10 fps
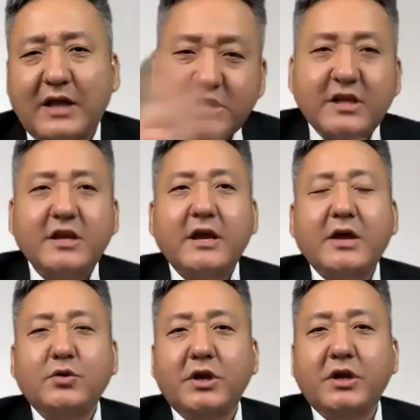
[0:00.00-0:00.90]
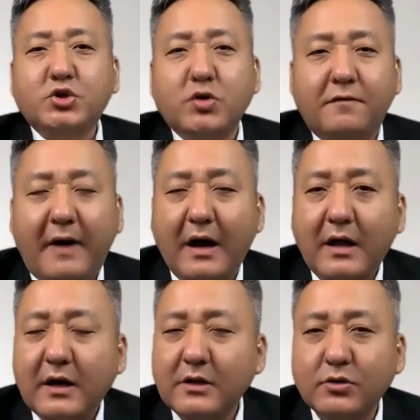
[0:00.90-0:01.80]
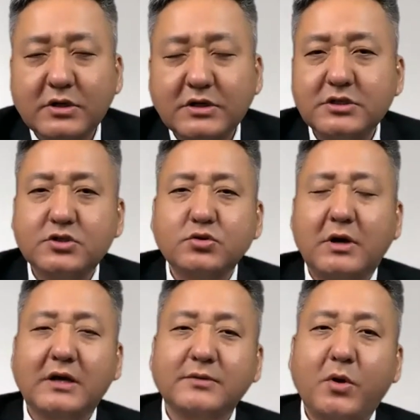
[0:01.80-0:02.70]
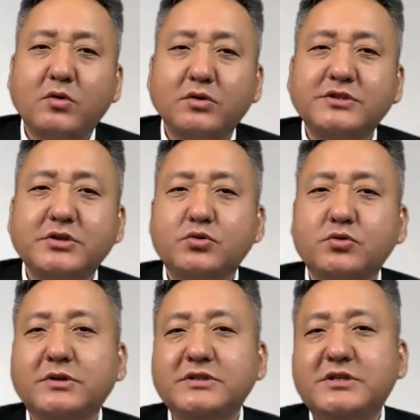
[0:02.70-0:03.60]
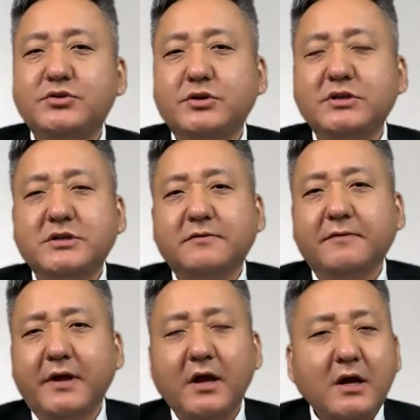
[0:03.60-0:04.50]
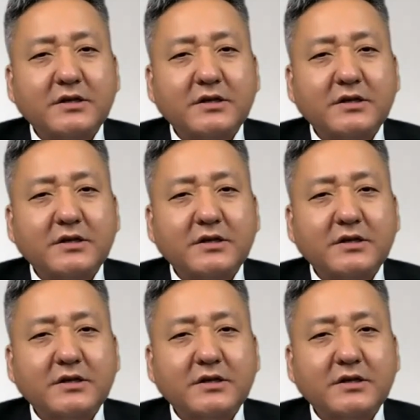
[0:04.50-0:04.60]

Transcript: 这里也有一个说法，很多人是说啊，包括一些中国的一些学者认为，